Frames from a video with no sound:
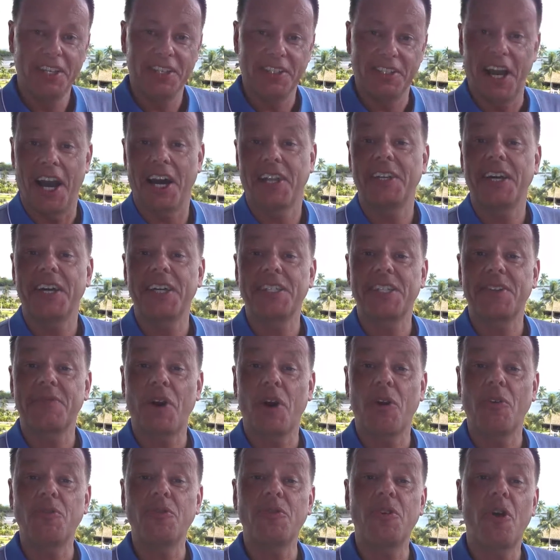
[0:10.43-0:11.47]
Die Anreise
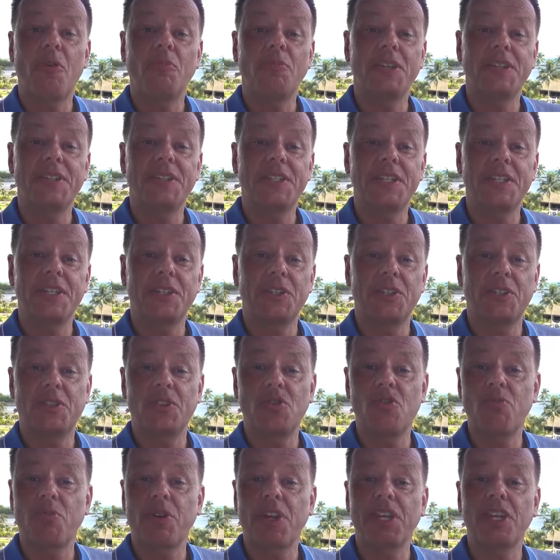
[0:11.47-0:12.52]
war unkompliziert.
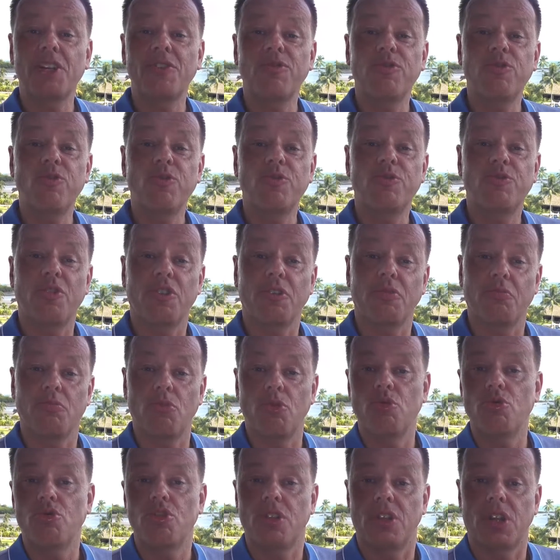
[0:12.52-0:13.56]
Zubringerflug von
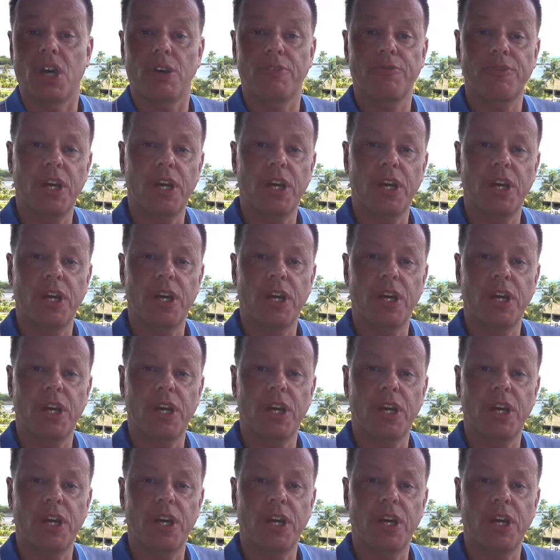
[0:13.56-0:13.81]
München nach